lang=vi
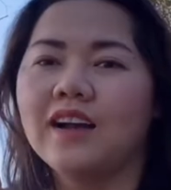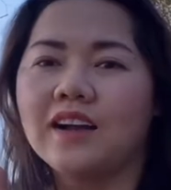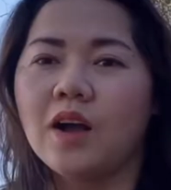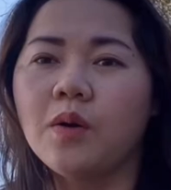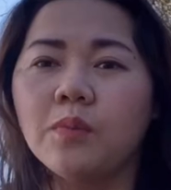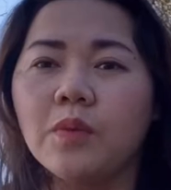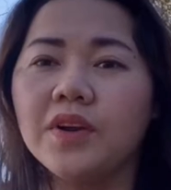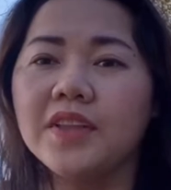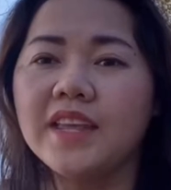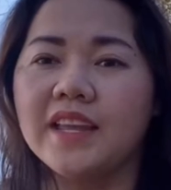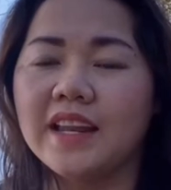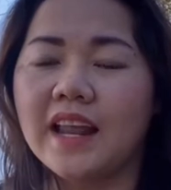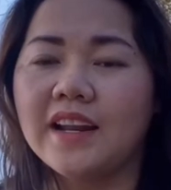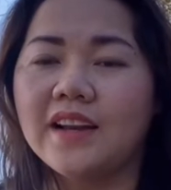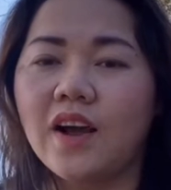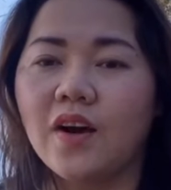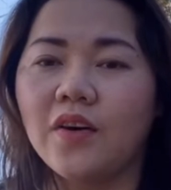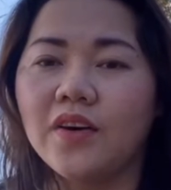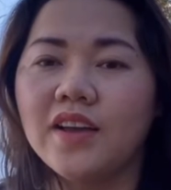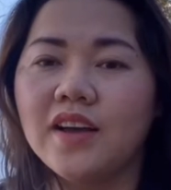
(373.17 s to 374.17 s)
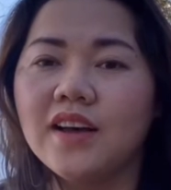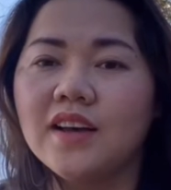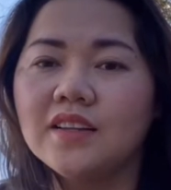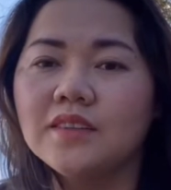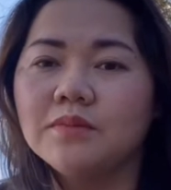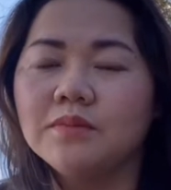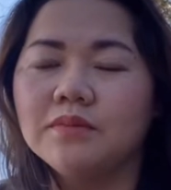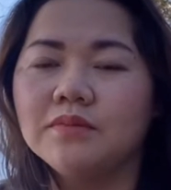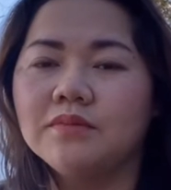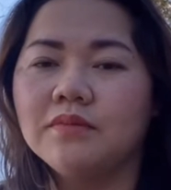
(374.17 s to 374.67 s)
không có gì để nói
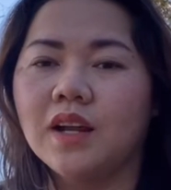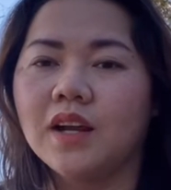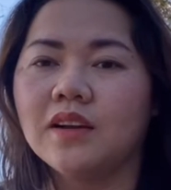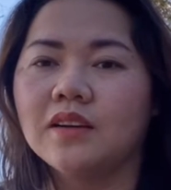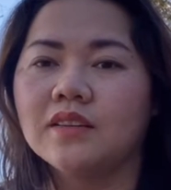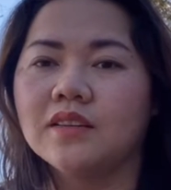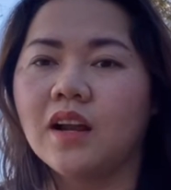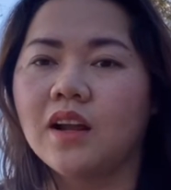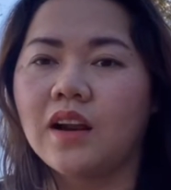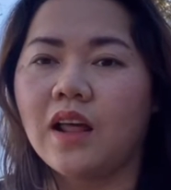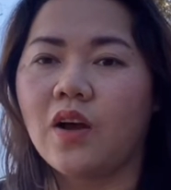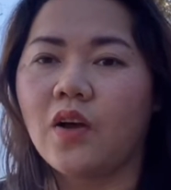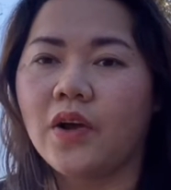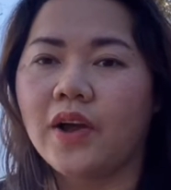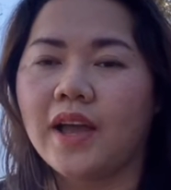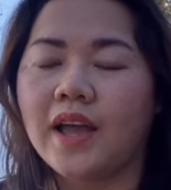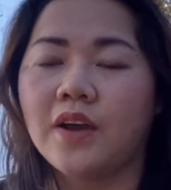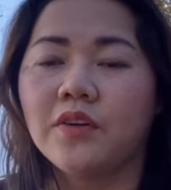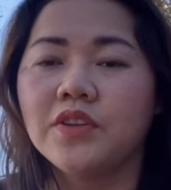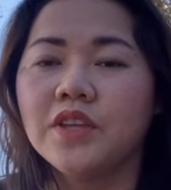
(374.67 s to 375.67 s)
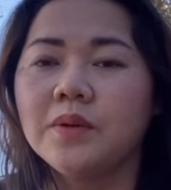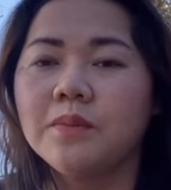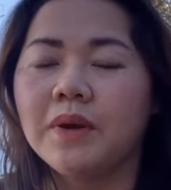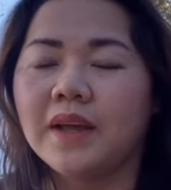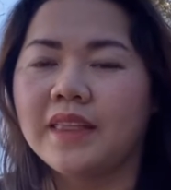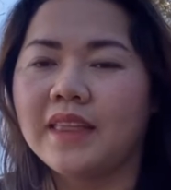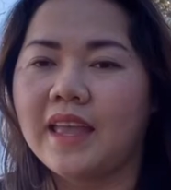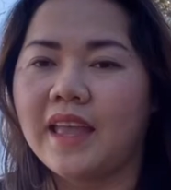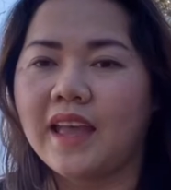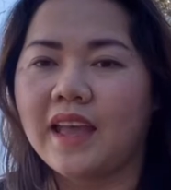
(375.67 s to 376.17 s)
hết, mình rất là hoàn hảo. Nhưng
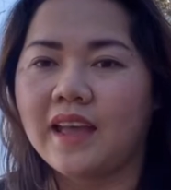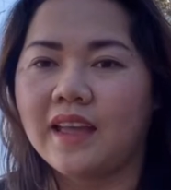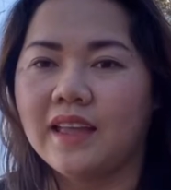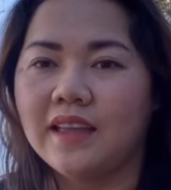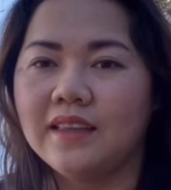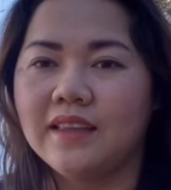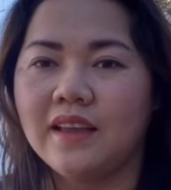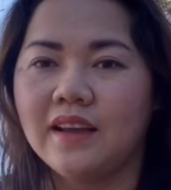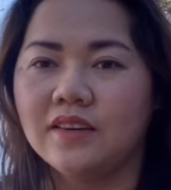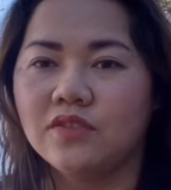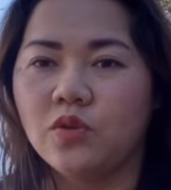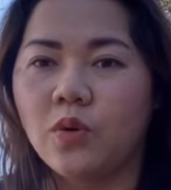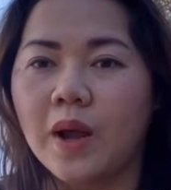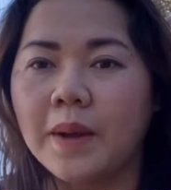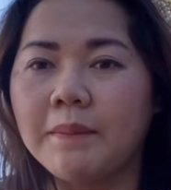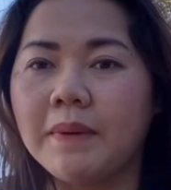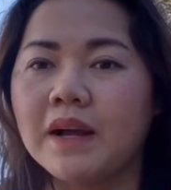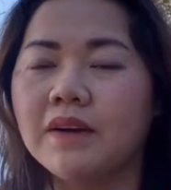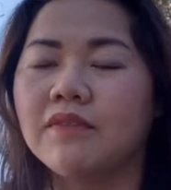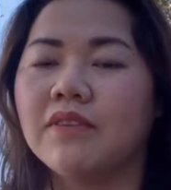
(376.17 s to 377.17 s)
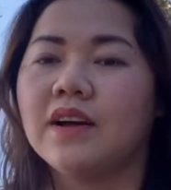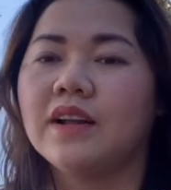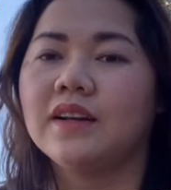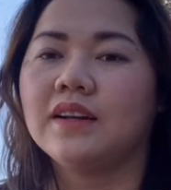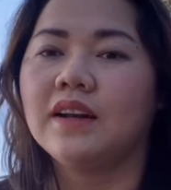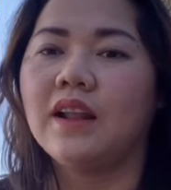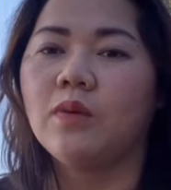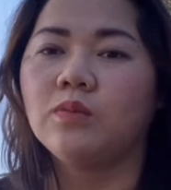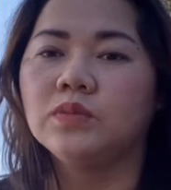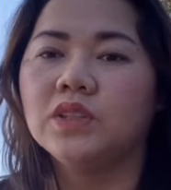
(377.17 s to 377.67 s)
mà nhà hiện giờ quá mắc và
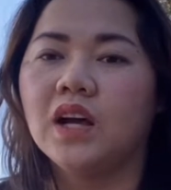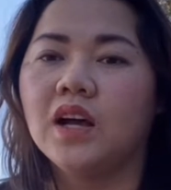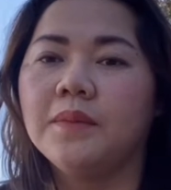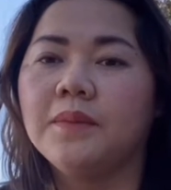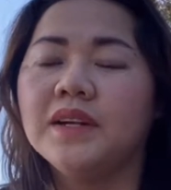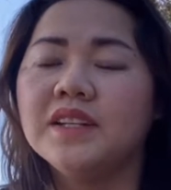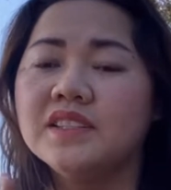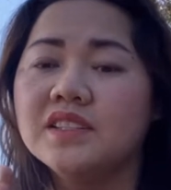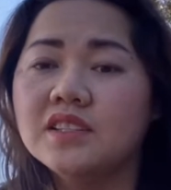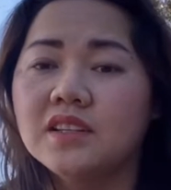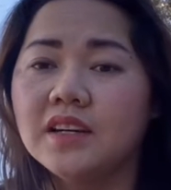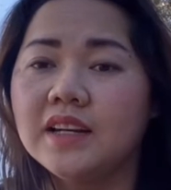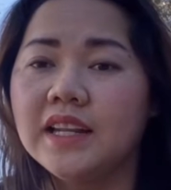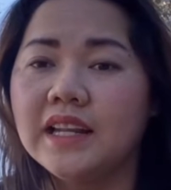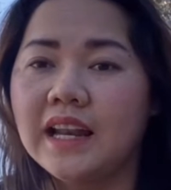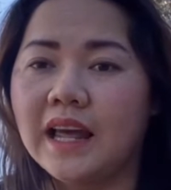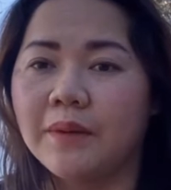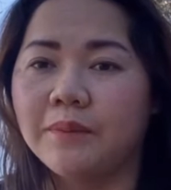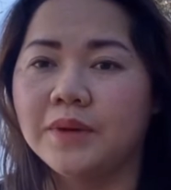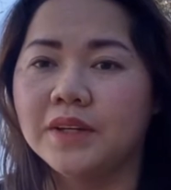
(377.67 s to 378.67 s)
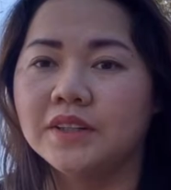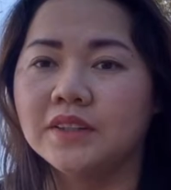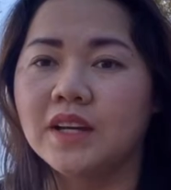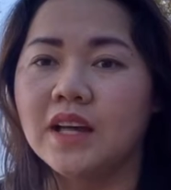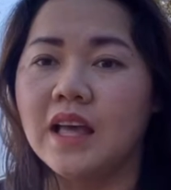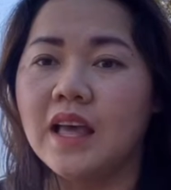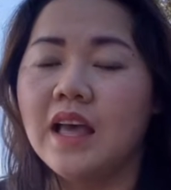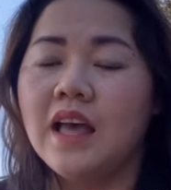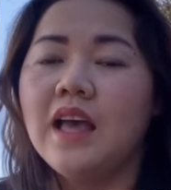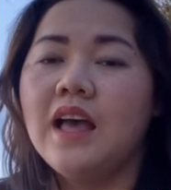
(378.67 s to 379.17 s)
đồng thời mình chưa có đi làm được,
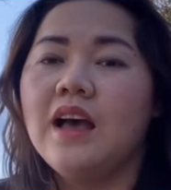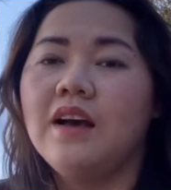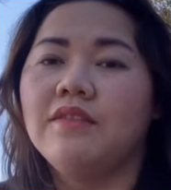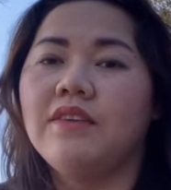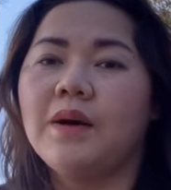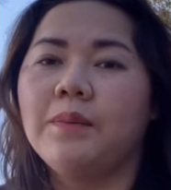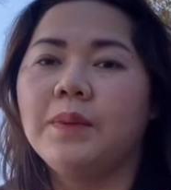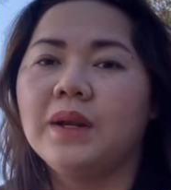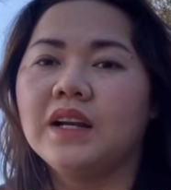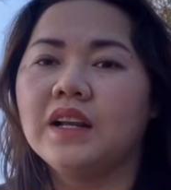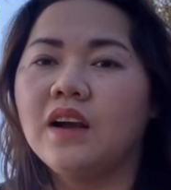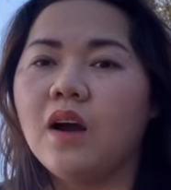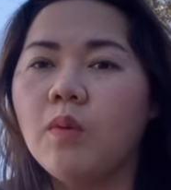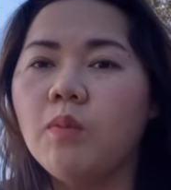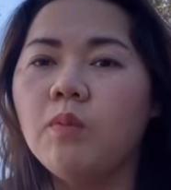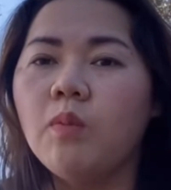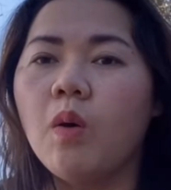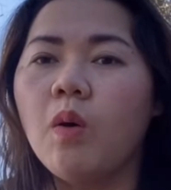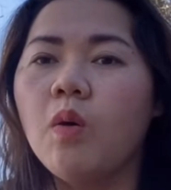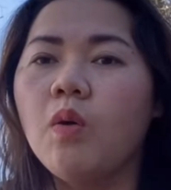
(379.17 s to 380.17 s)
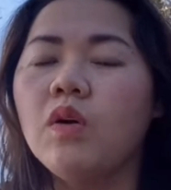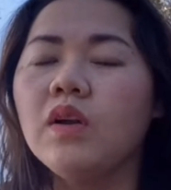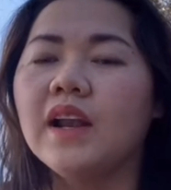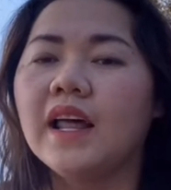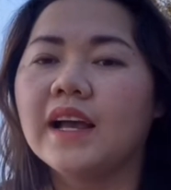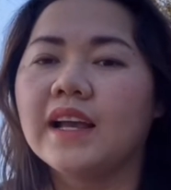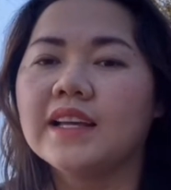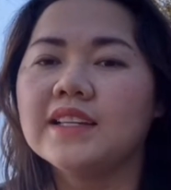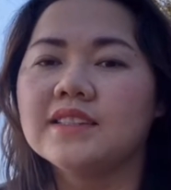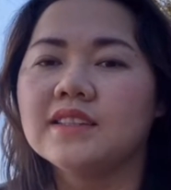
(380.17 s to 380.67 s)
và mình không muốn
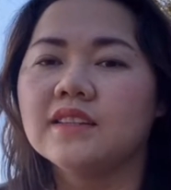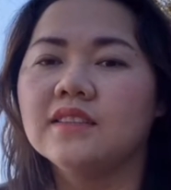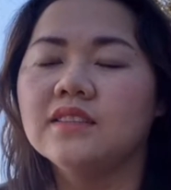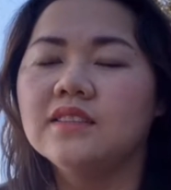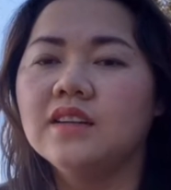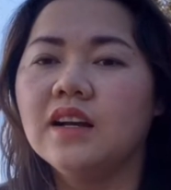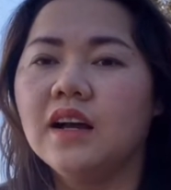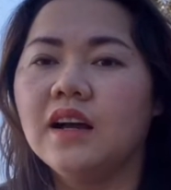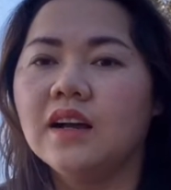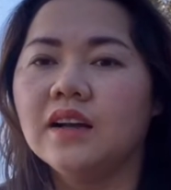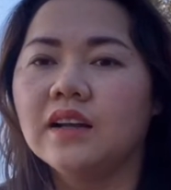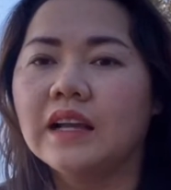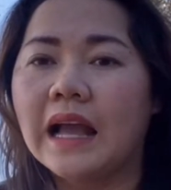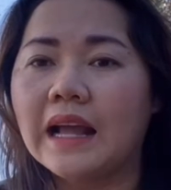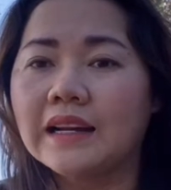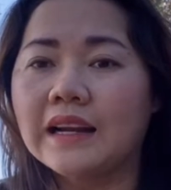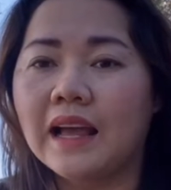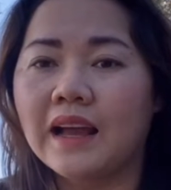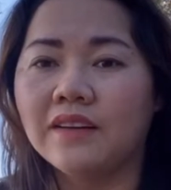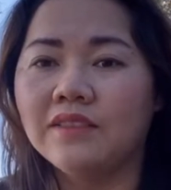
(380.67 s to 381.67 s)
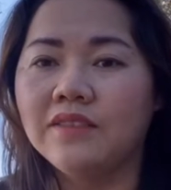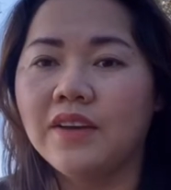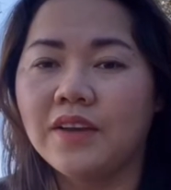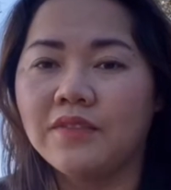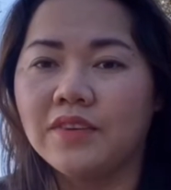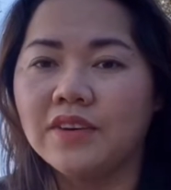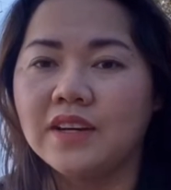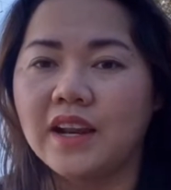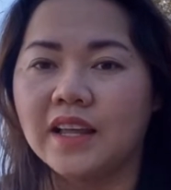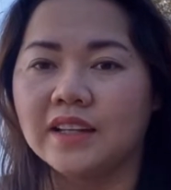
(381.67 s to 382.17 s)
là cái sự căng thẳng về
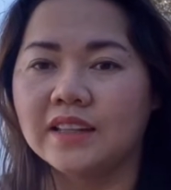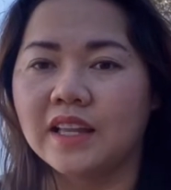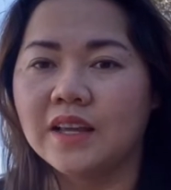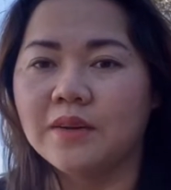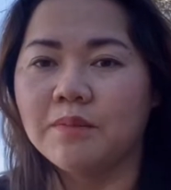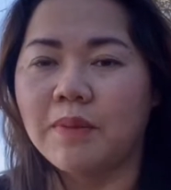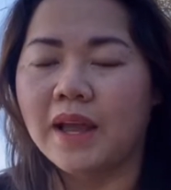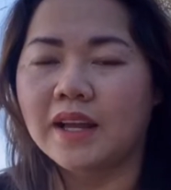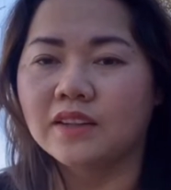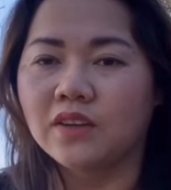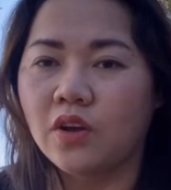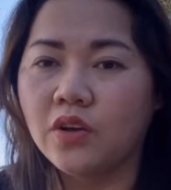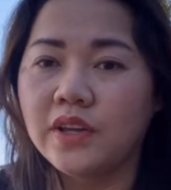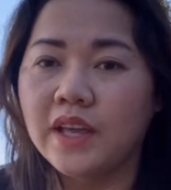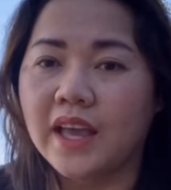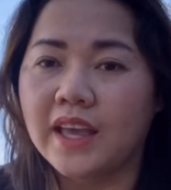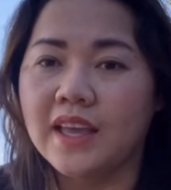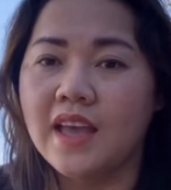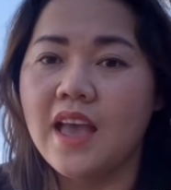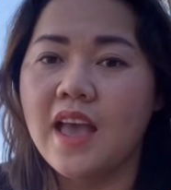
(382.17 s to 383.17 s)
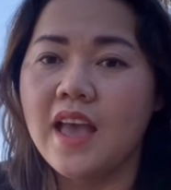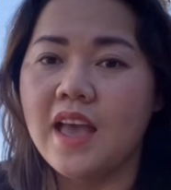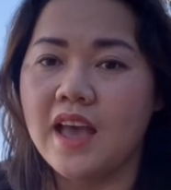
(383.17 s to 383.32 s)
vấn đề tiền bạc tối ngày.